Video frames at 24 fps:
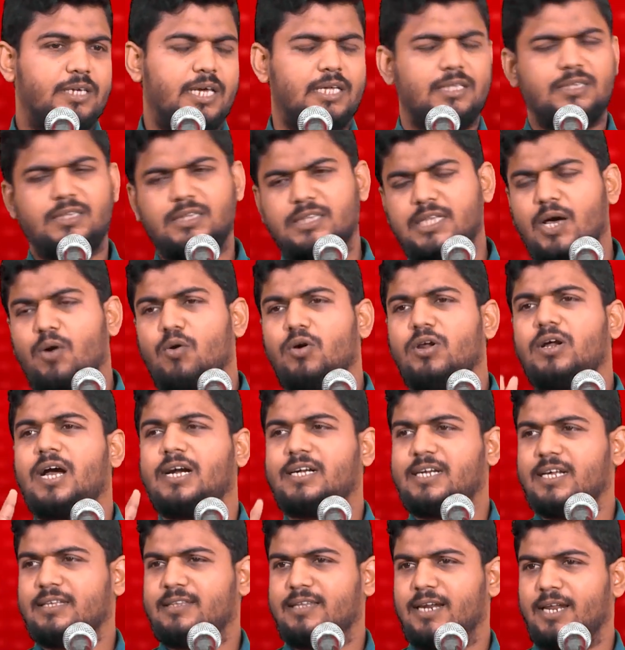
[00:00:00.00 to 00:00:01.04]
எந்த ஒரு
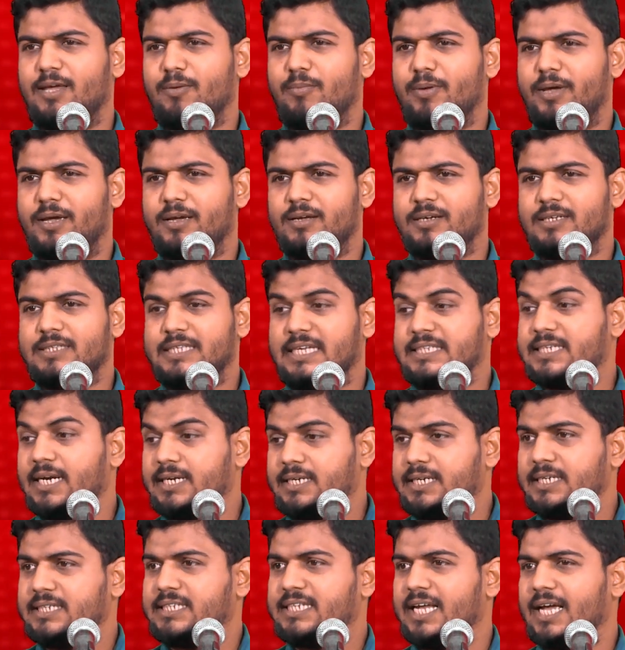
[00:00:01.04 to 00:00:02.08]
கட்டத்திலையுமே இந்த
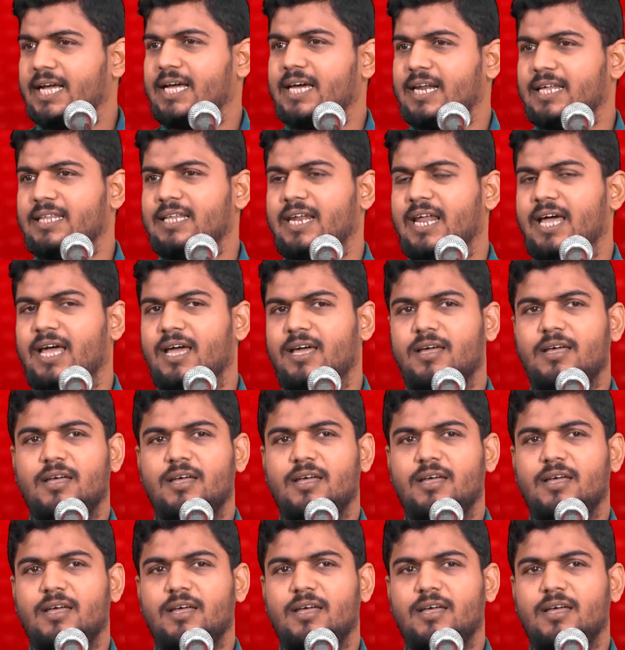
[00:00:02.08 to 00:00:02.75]
செட்டு சேர்க்கறதுல